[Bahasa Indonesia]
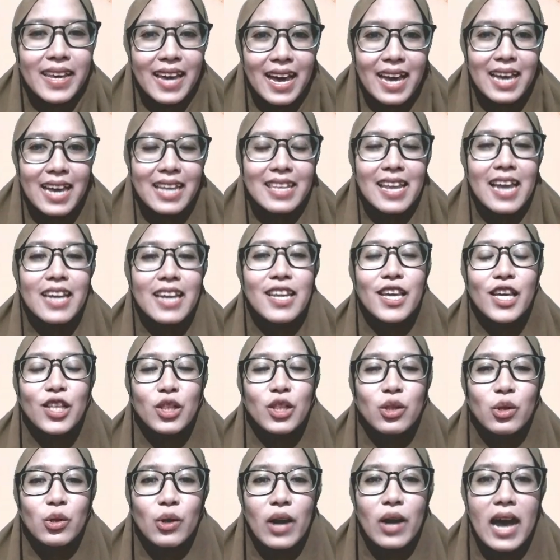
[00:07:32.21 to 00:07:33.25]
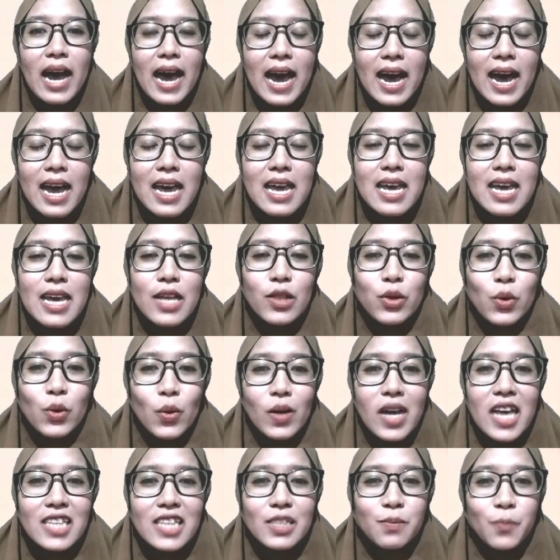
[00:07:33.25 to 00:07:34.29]
Ya, jadi itu hak
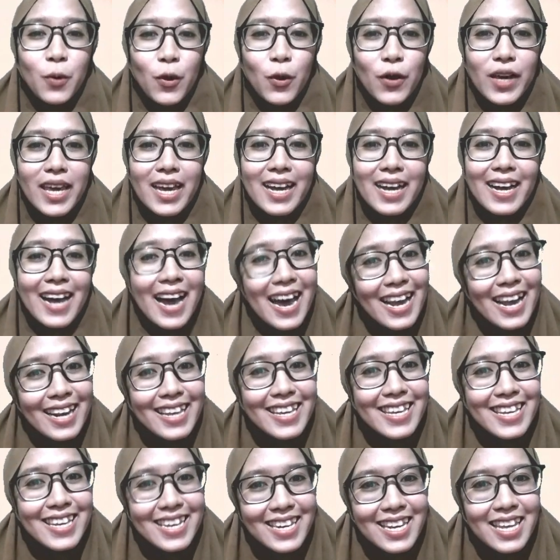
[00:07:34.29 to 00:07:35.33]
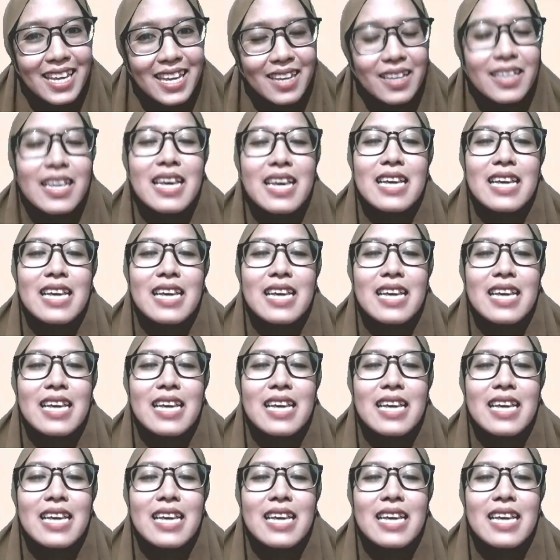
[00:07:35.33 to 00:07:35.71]
tugas proyek hari ini.